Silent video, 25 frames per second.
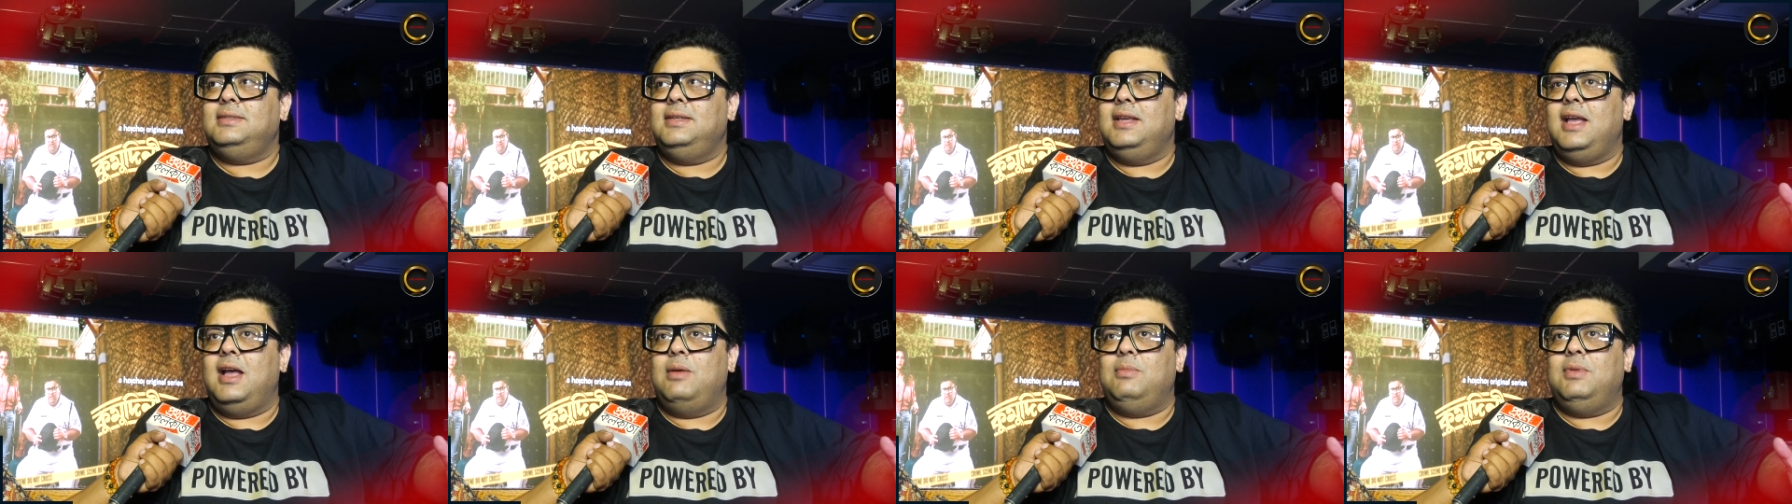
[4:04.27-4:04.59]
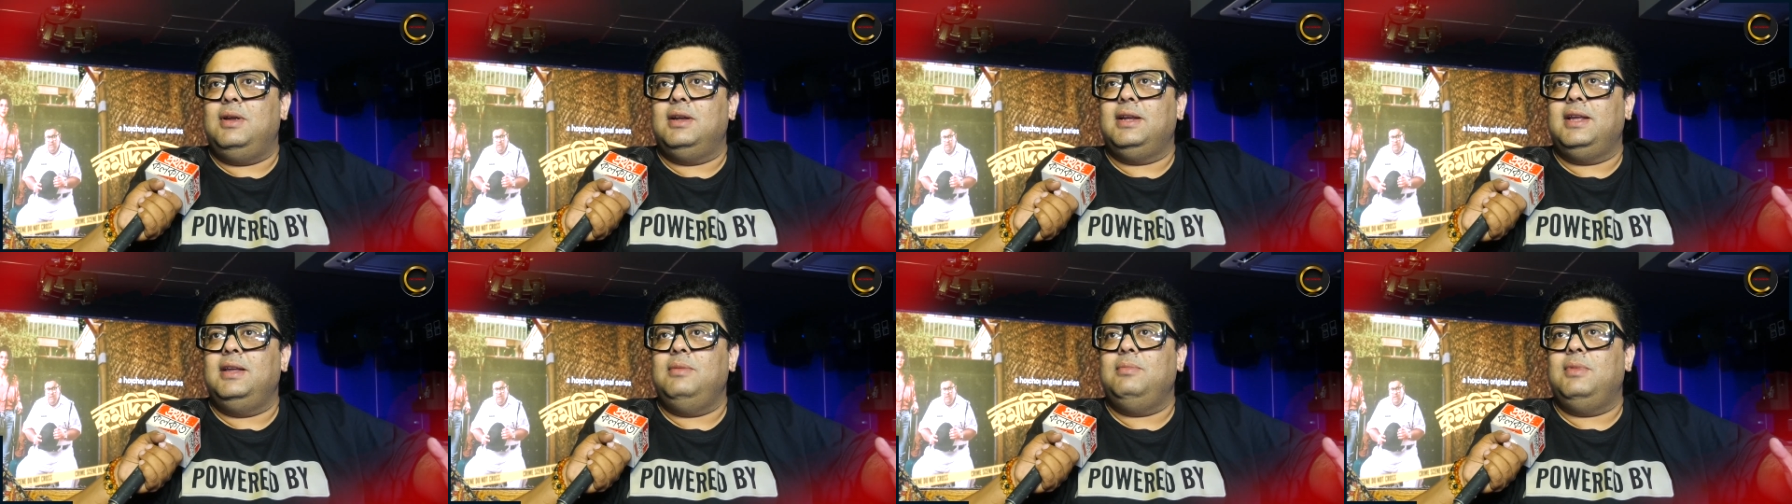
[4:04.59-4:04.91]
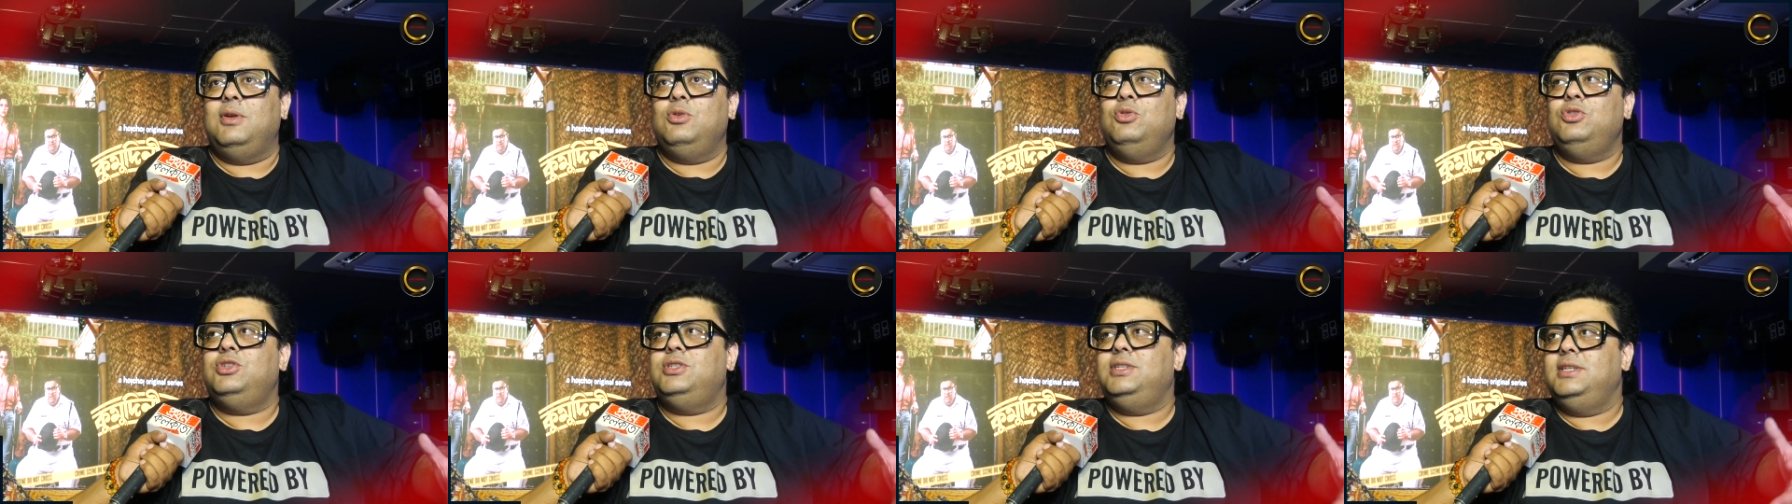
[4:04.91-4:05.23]
যে আমাকে
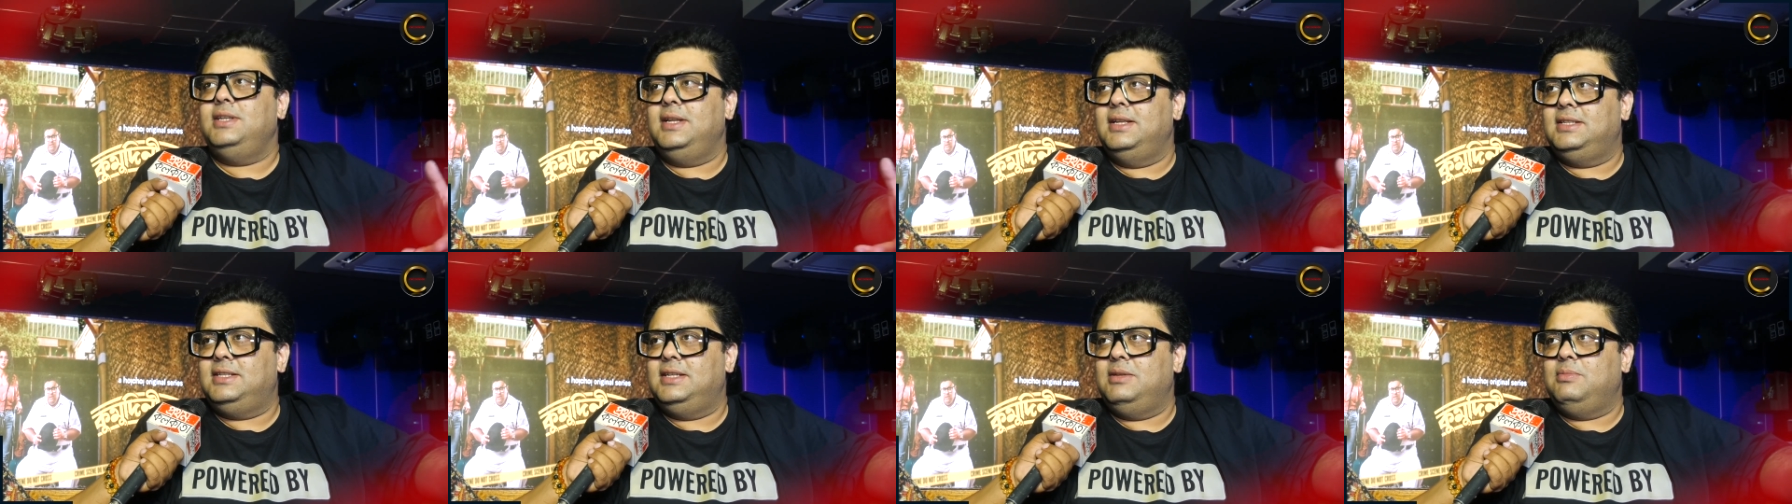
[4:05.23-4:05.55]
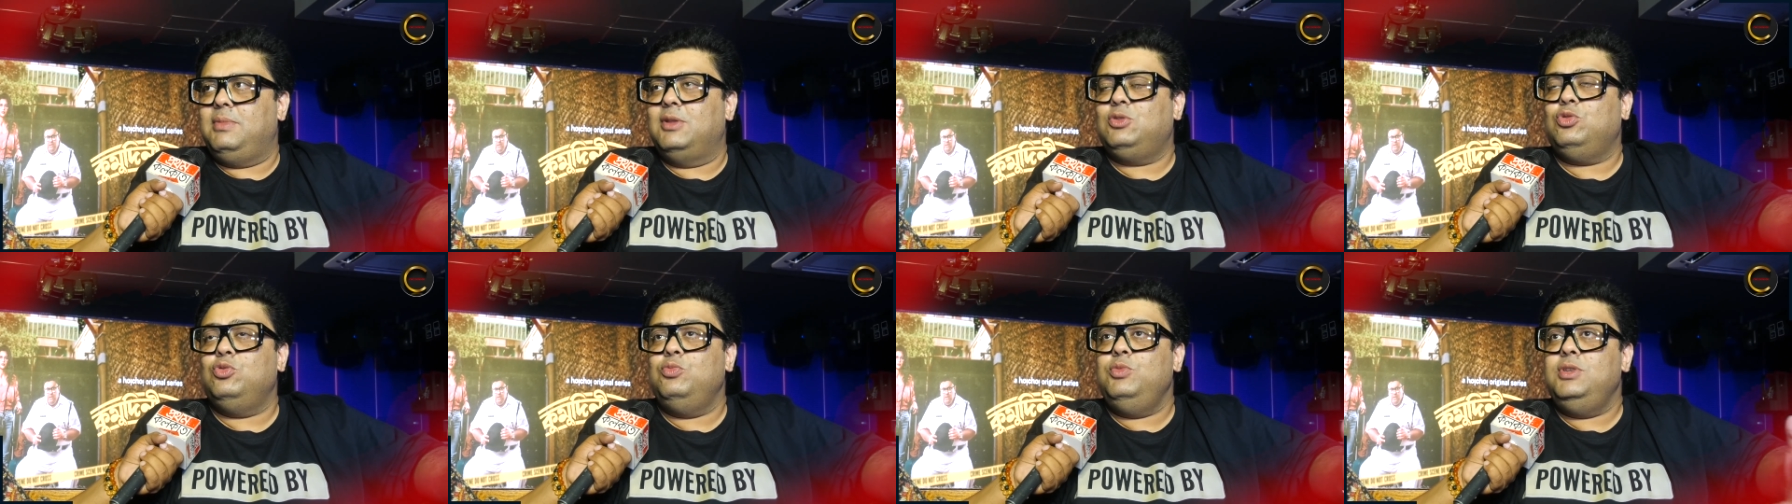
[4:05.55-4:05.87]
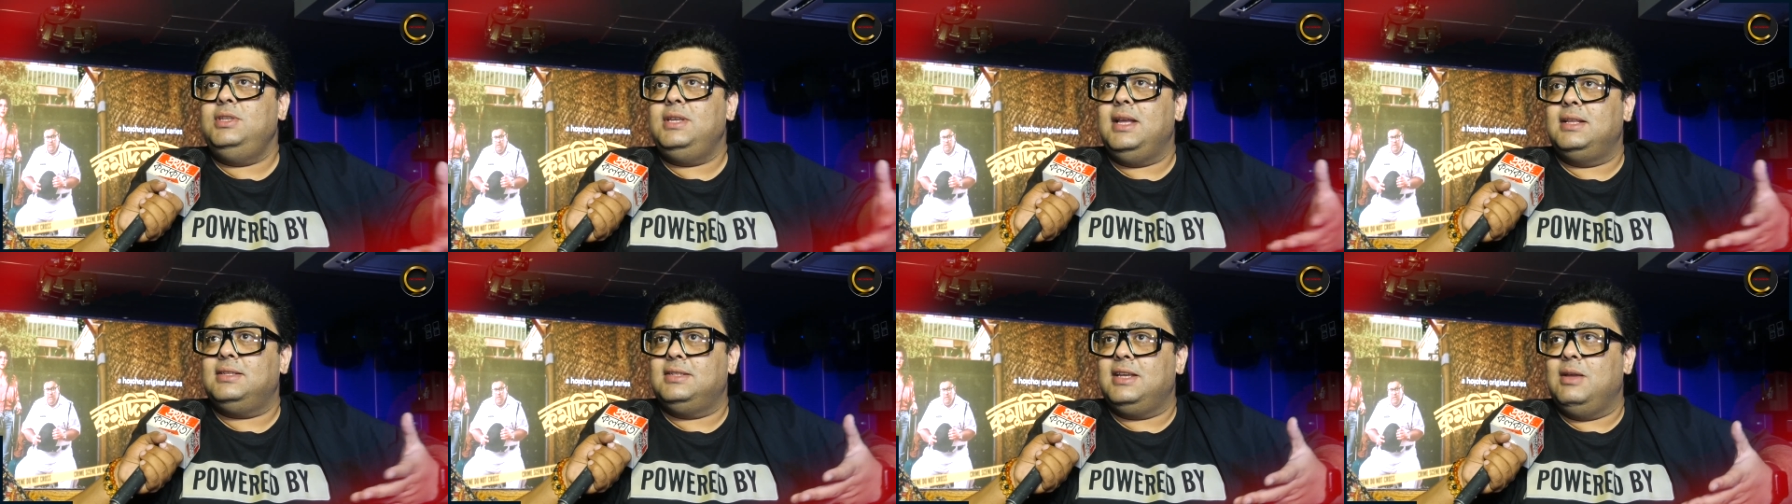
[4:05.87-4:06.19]
মানুষ চিনেছে বা তুমি
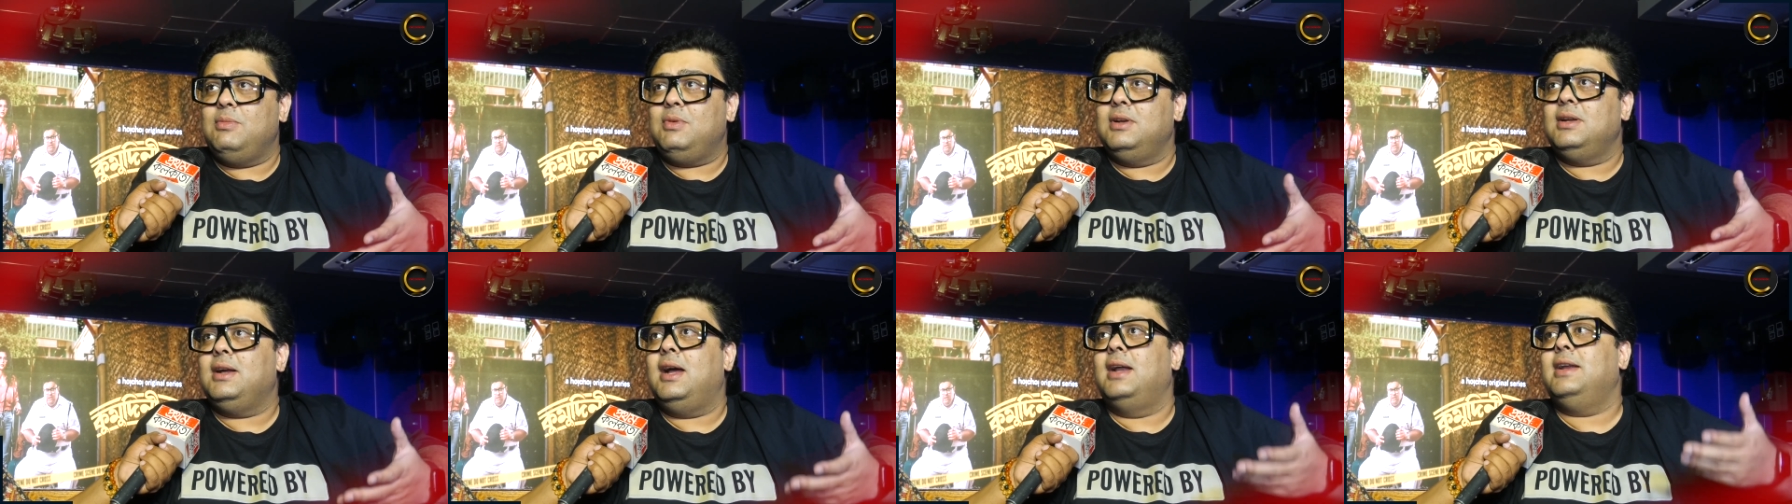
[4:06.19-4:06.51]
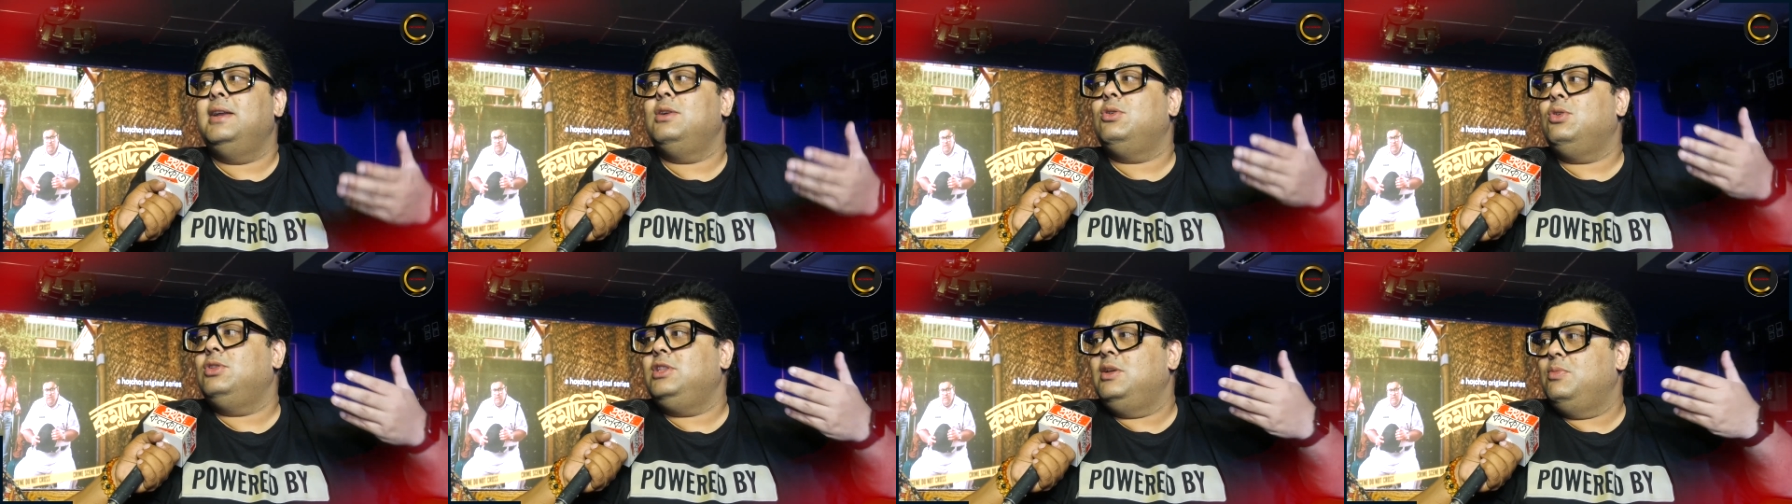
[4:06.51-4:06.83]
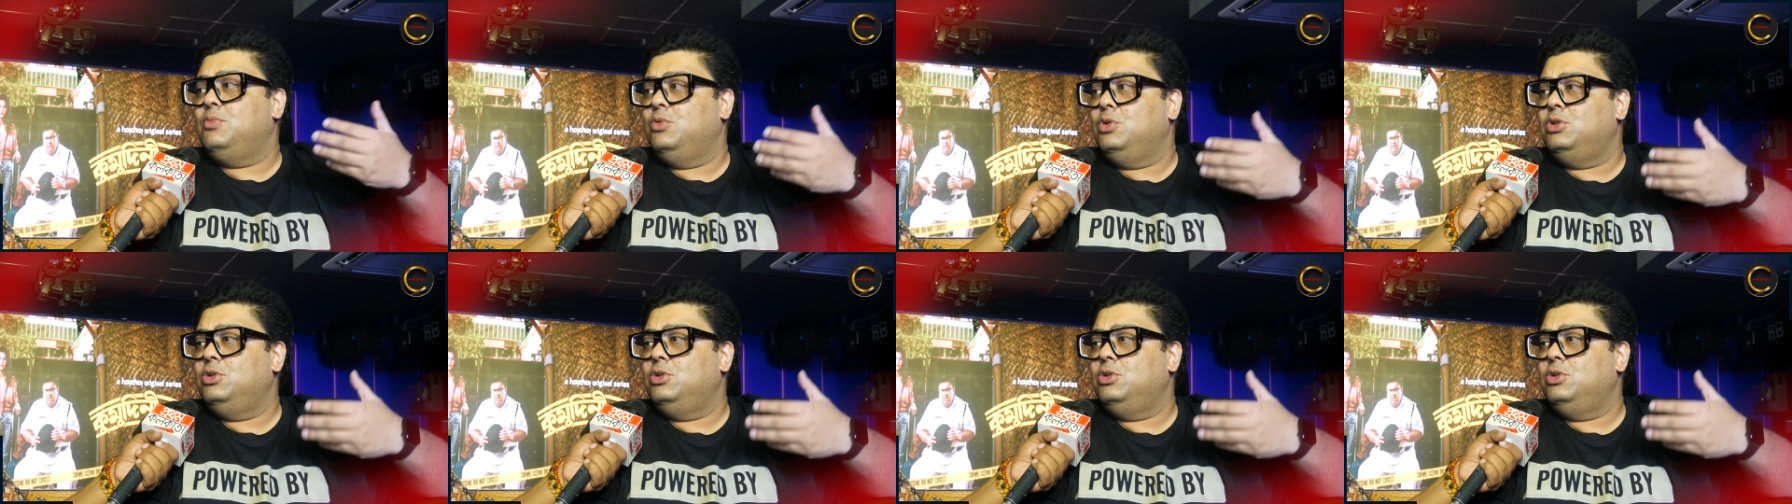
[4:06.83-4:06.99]
যে আজকে আমার গানের কথা